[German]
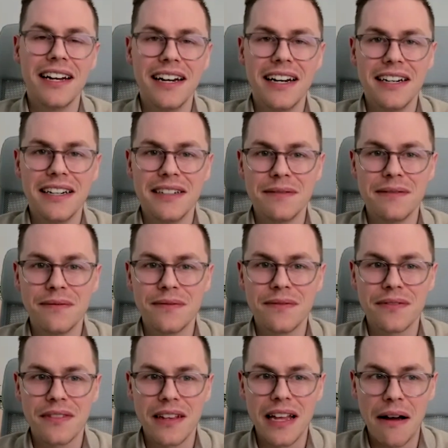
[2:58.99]
Ähm,
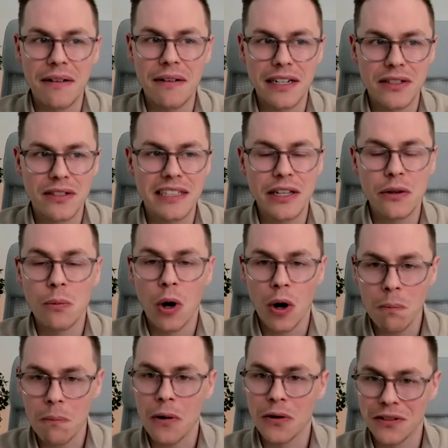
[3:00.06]
aber dass dir
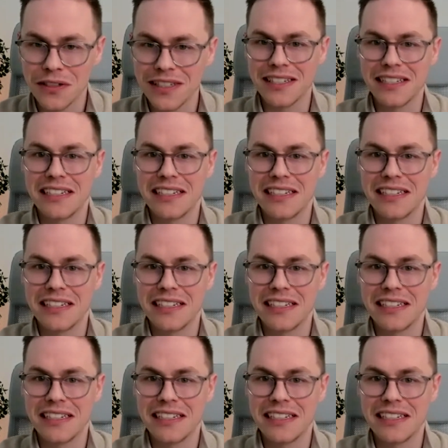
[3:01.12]
überhaupt mal aus dieser